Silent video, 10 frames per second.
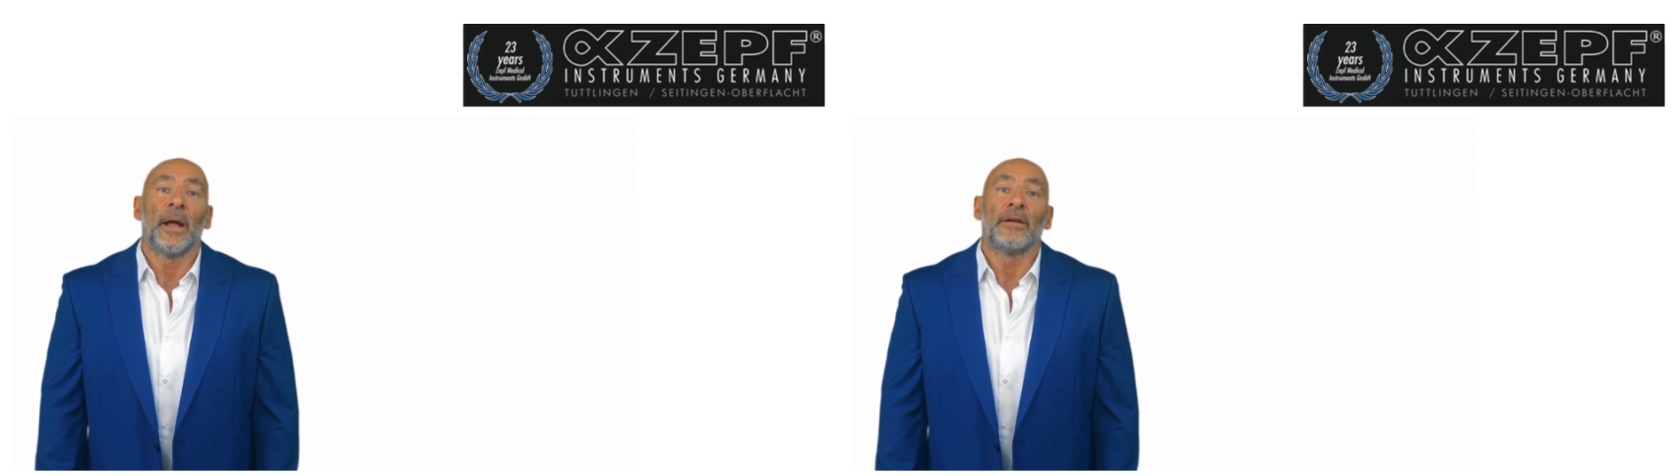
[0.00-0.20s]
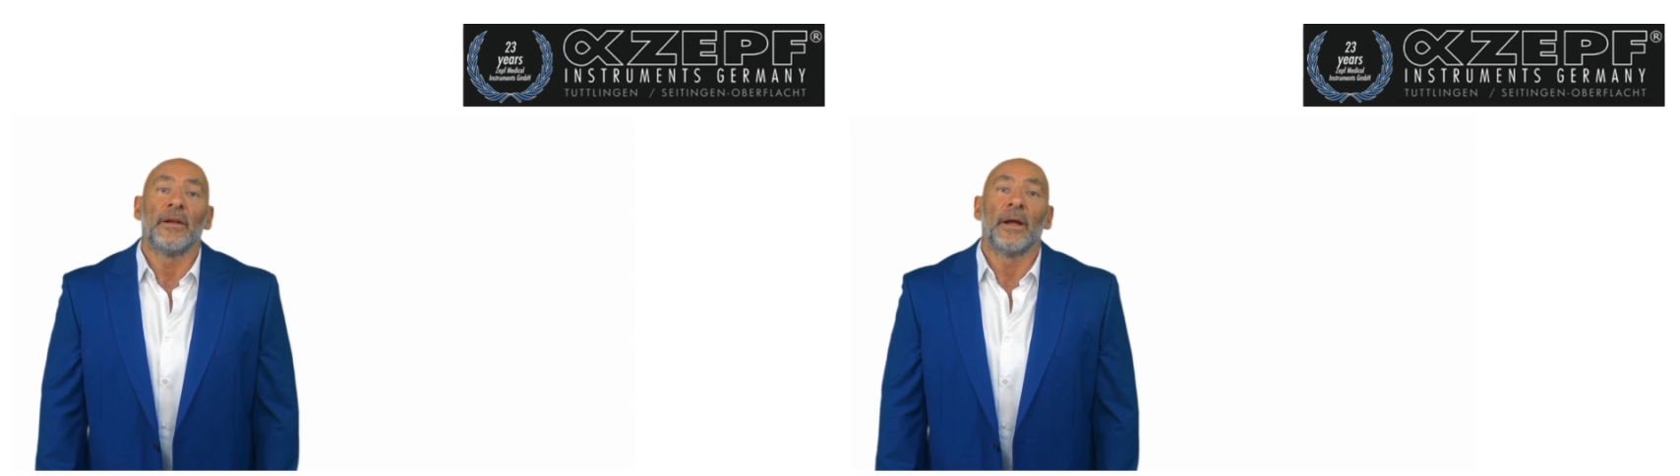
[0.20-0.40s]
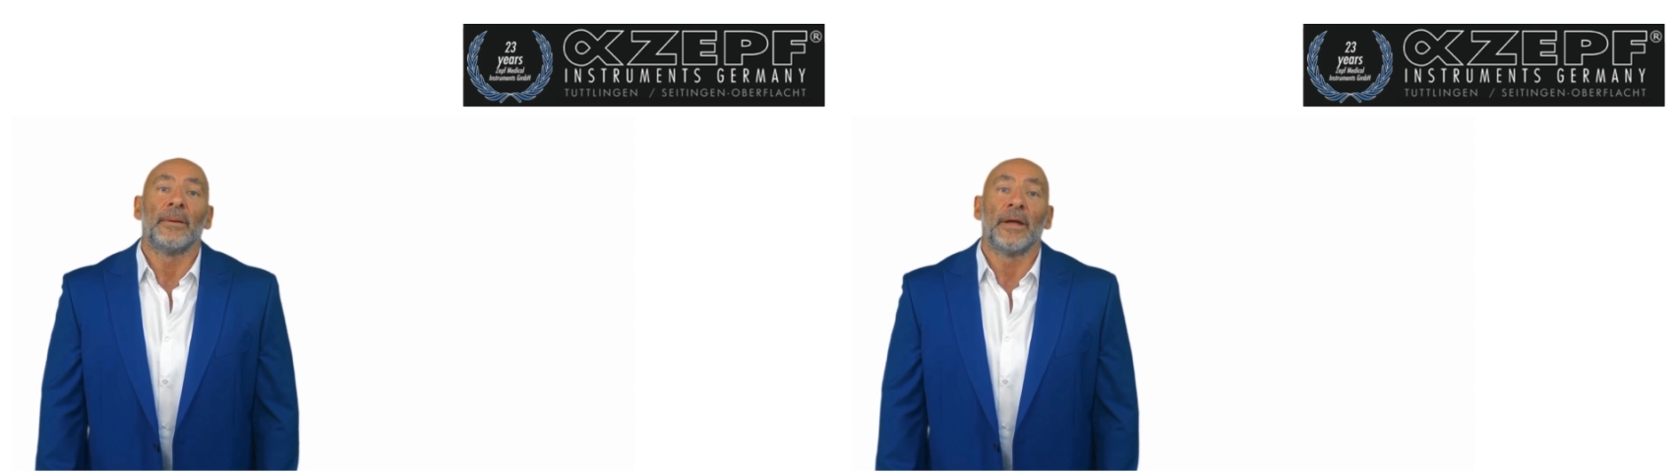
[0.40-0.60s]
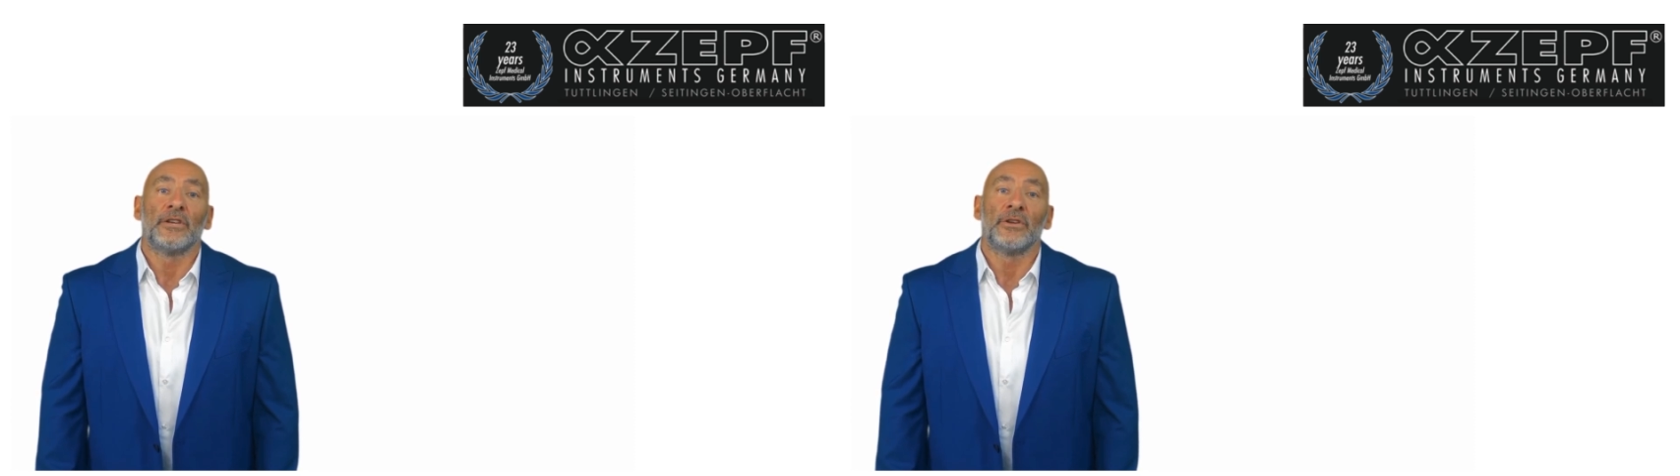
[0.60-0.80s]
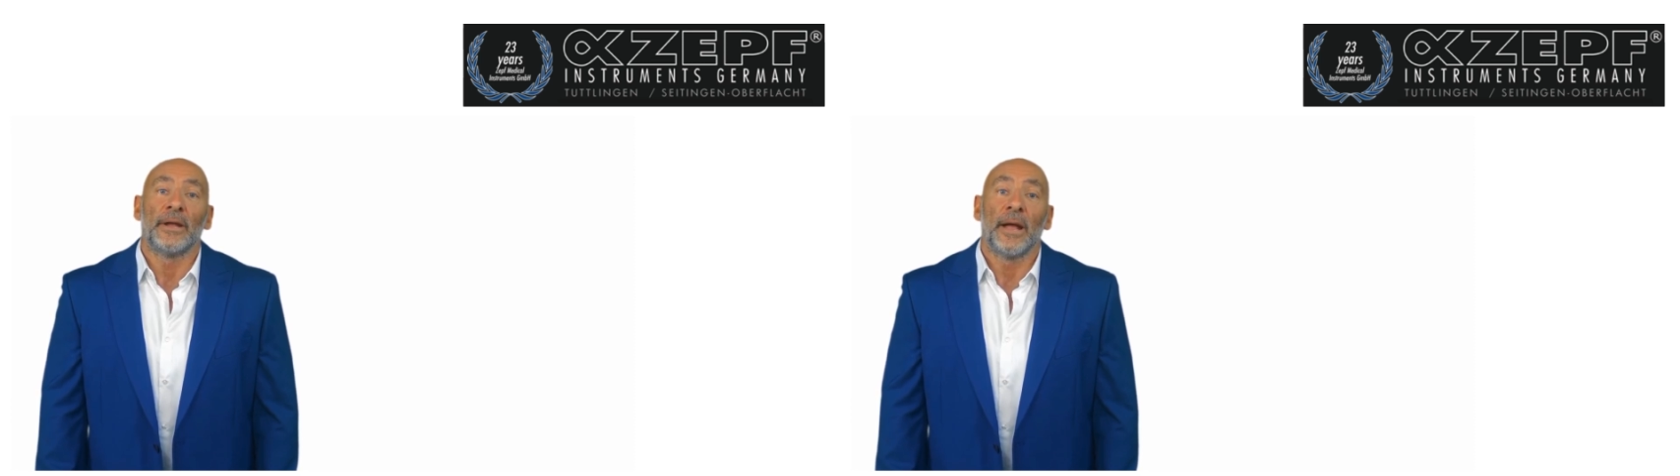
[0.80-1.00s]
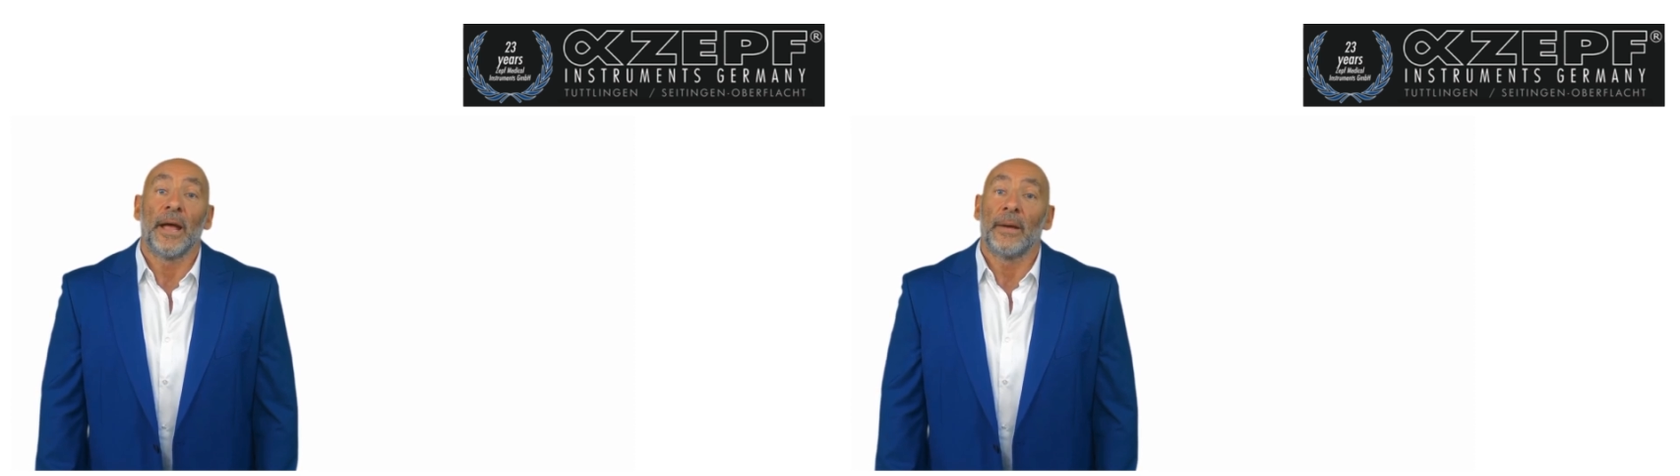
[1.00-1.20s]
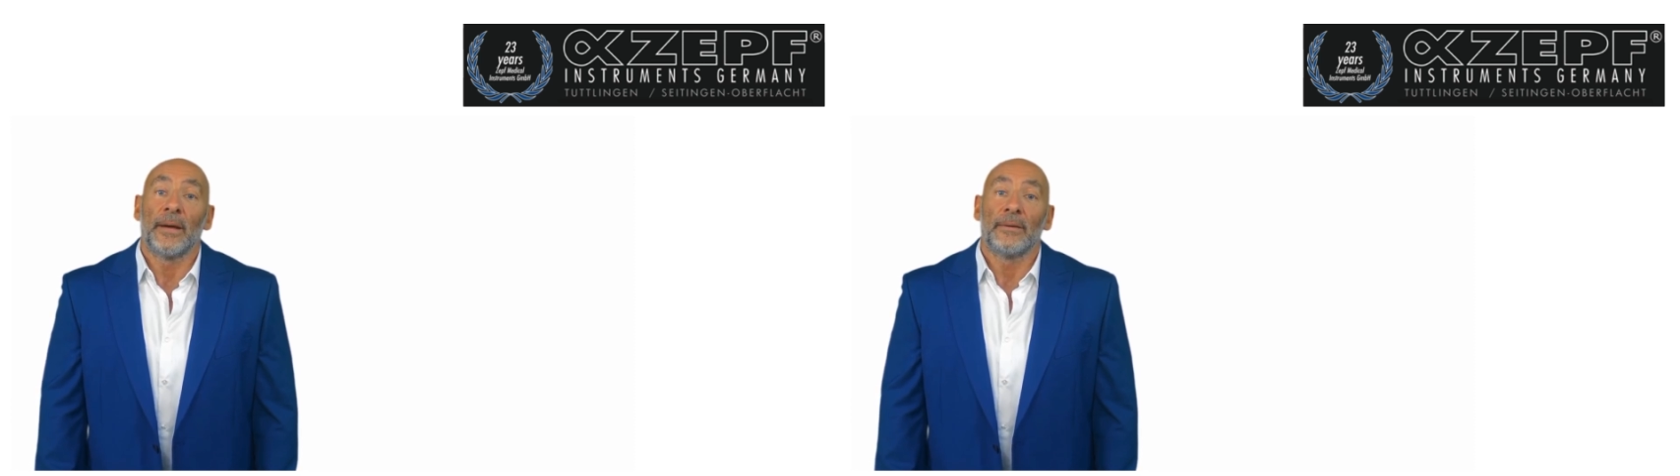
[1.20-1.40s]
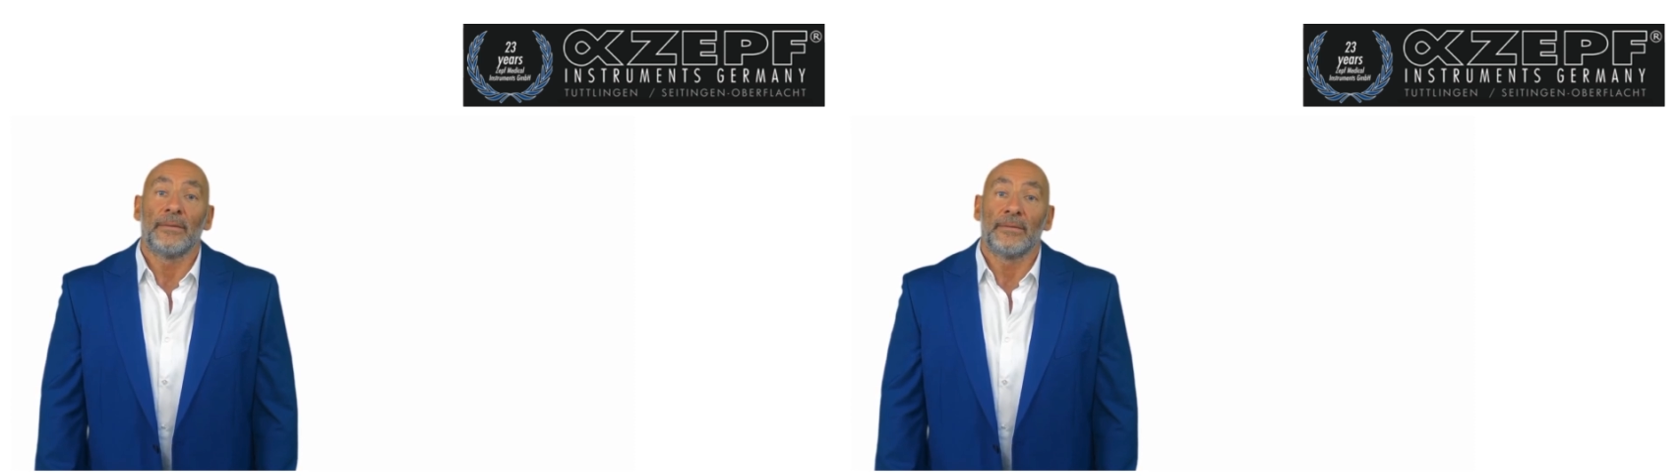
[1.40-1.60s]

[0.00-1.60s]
أكثر من عشرين عاماً